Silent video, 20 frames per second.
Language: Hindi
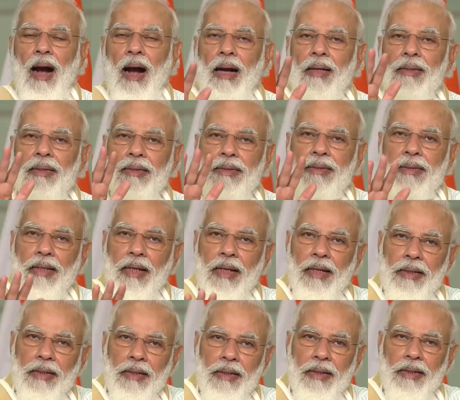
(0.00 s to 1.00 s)
आज से
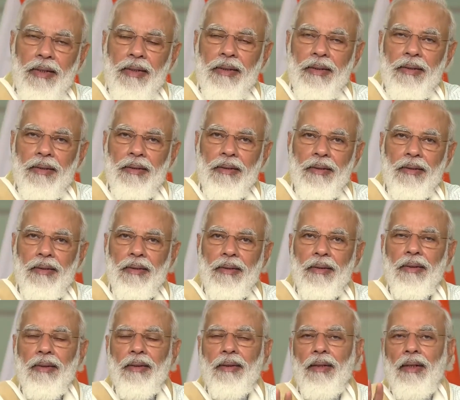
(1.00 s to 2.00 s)
ही
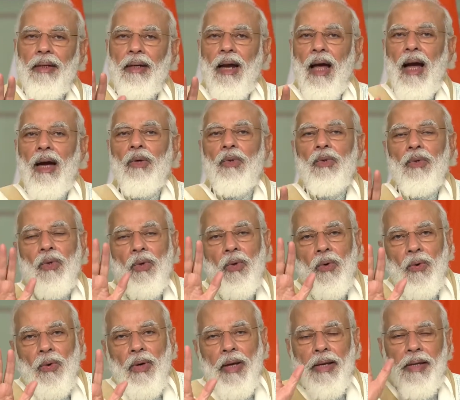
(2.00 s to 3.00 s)
लागू
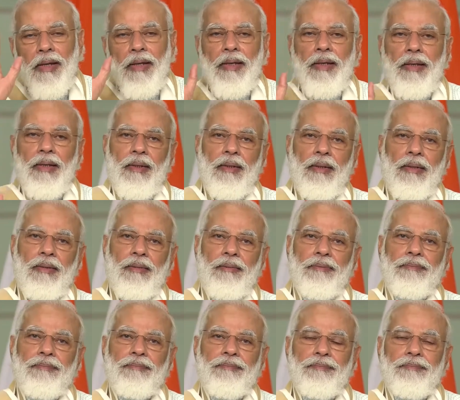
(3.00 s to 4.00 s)
हो गए हैं
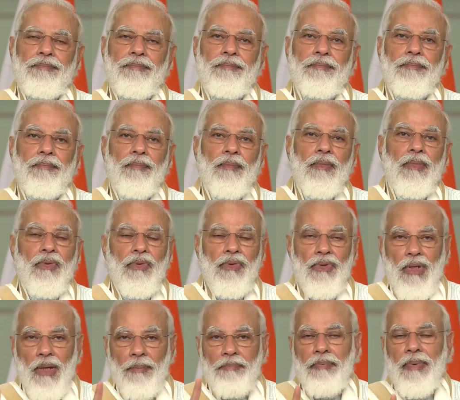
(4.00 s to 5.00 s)

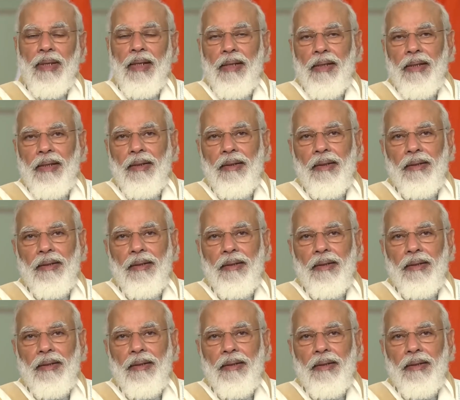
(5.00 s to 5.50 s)
जबकि